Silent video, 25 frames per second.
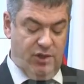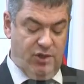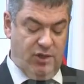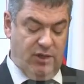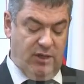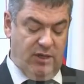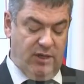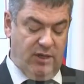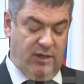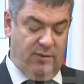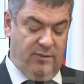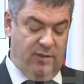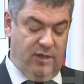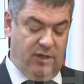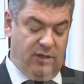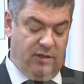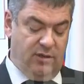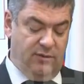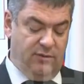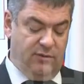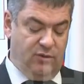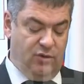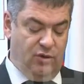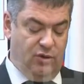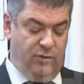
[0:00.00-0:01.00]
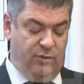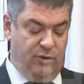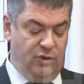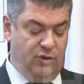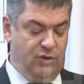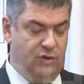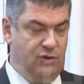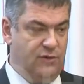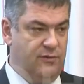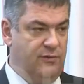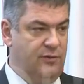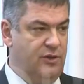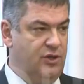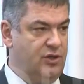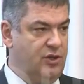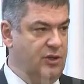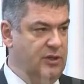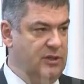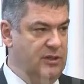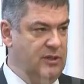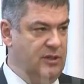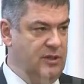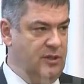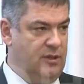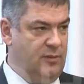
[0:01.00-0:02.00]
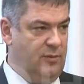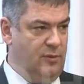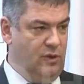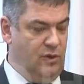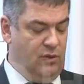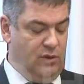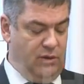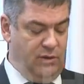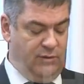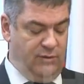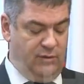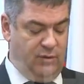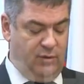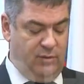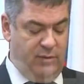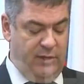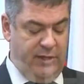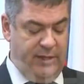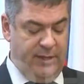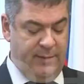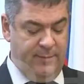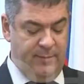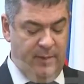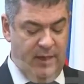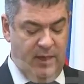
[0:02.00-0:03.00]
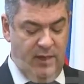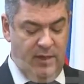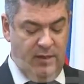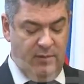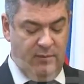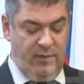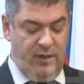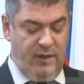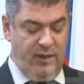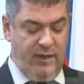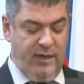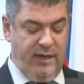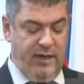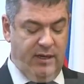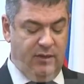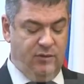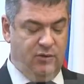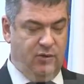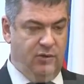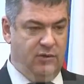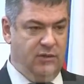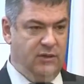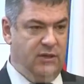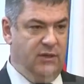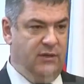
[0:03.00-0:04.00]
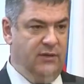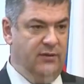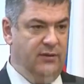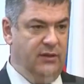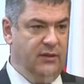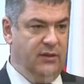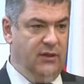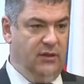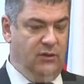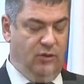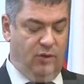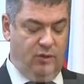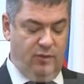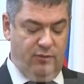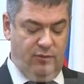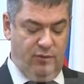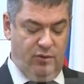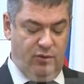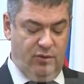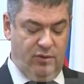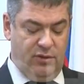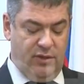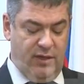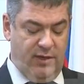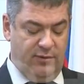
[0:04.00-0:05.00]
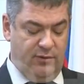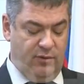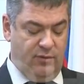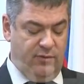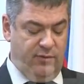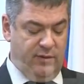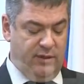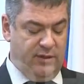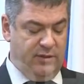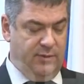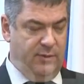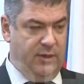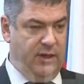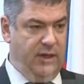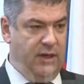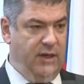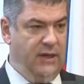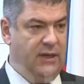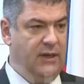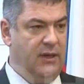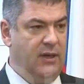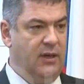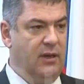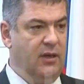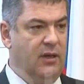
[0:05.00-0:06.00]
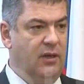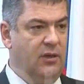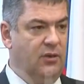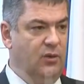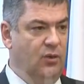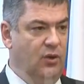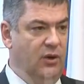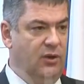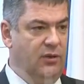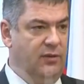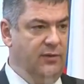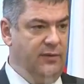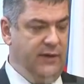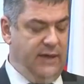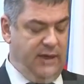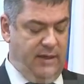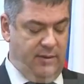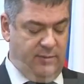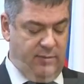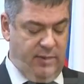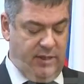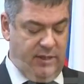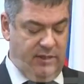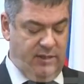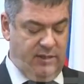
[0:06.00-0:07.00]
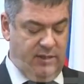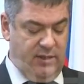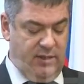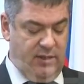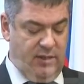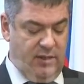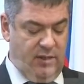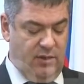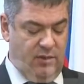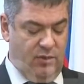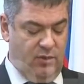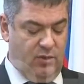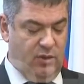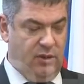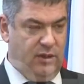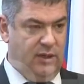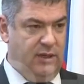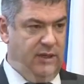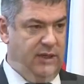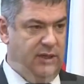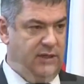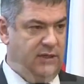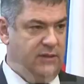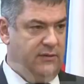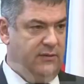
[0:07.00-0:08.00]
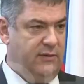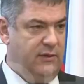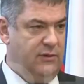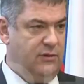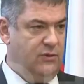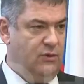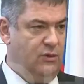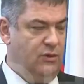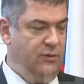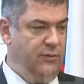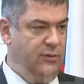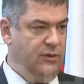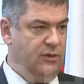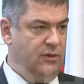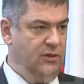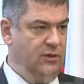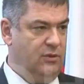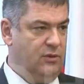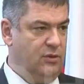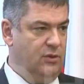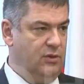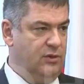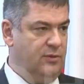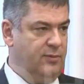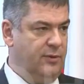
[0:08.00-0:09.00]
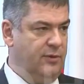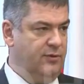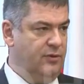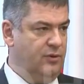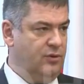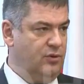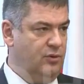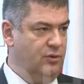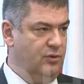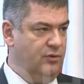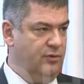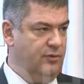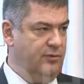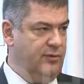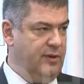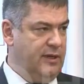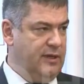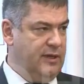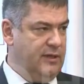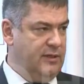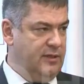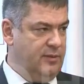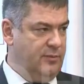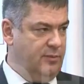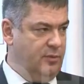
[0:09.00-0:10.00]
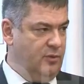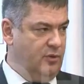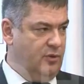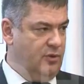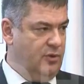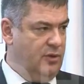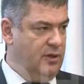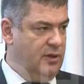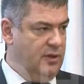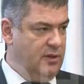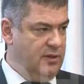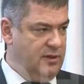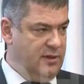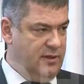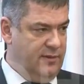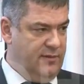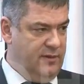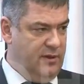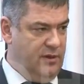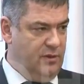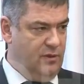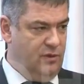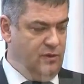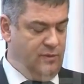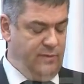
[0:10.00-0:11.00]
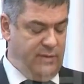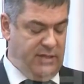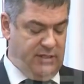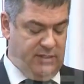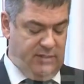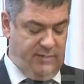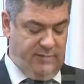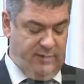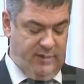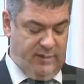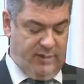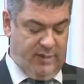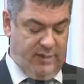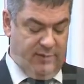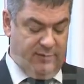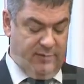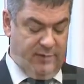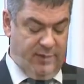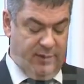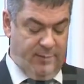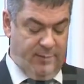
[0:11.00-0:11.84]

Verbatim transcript: жилых объектов стоимостью свыше 10 миллионов рублей предлагается установить налоговую ставку в размере 0,2% от кадастровой стоимости, то есть повышенную в два раза по сравнению с базовой ставкой.